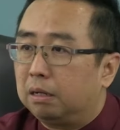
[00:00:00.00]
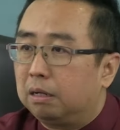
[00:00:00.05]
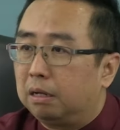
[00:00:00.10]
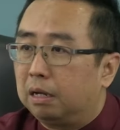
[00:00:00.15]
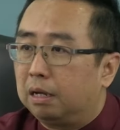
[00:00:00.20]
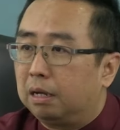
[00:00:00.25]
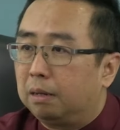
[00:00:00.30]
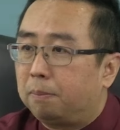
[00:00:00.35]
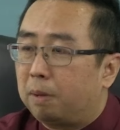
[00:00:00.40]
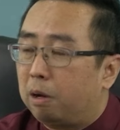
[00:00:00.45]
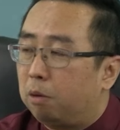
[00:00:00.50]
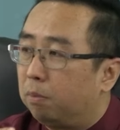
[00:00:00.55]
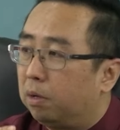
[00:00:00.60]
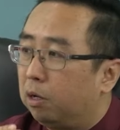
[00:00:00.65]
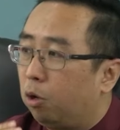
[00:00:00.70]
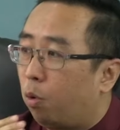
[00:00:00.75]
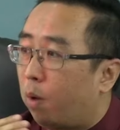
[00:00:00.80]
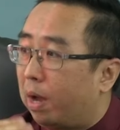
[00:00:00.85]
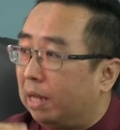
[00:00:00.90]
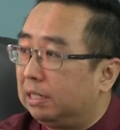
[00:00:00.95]
呃帮我
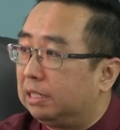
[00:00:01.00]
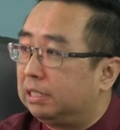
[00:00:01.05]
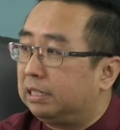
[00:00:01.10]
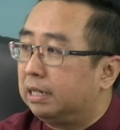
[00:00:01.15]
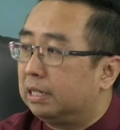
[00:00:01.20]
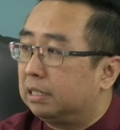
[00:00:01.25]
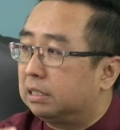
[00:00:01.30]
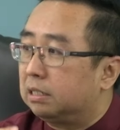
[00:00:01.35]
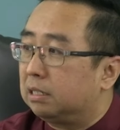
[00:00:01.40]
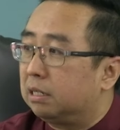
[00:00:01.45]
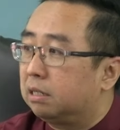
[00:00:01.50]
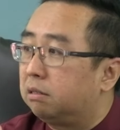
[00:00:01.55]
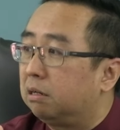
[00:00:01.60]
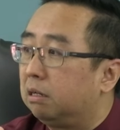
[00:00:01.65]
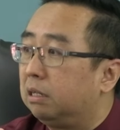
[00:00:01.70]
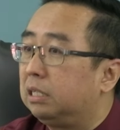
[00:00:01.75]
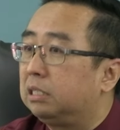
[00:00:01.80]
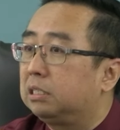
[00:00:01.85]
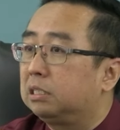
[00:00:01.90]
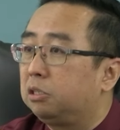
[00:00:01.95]
们缓解整个
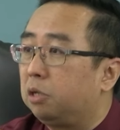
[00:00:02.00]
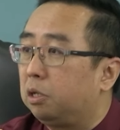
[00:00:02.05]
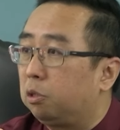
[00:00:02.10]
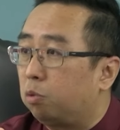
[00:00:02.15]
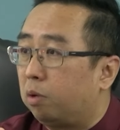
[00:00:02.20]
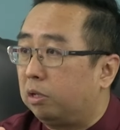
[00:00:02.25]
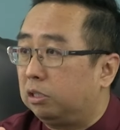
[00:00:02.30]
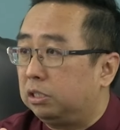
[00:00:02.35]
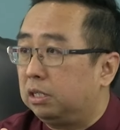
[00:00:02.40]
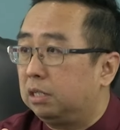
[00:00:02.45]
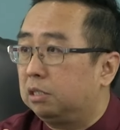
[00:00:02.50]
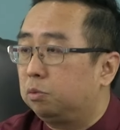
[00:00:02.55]
人力资源短缺